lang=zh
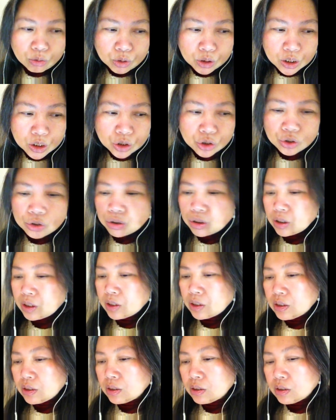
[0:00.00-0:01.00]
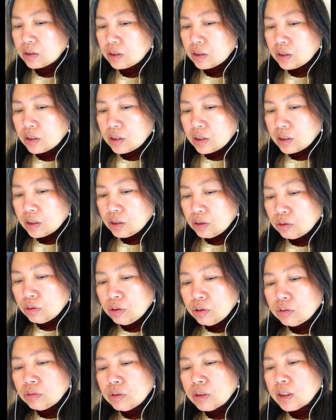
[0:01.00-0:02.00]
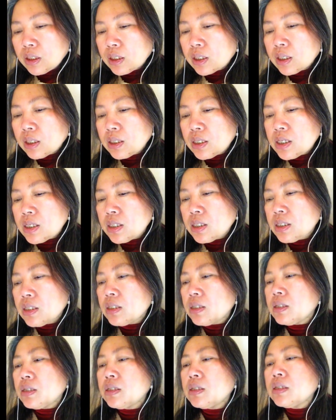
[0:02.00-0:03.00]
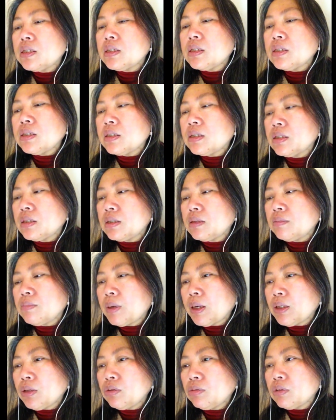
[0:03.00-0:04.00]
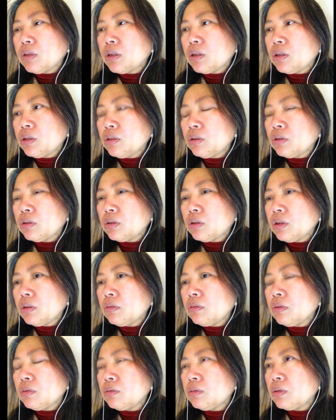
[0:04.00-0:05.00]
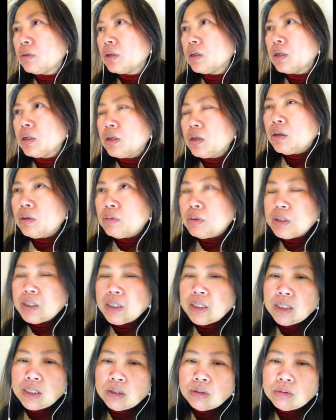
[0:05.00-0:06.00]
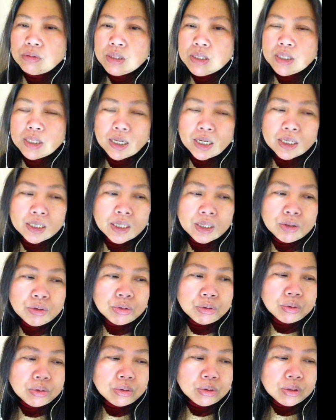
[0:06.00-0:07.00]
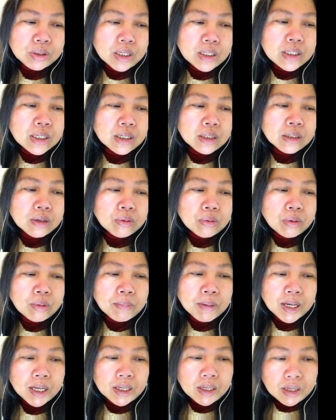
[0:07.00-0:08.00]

我的血，有有这个可能是是是白种人的血，因为我我听见鬼讲，他说真正的我嘛，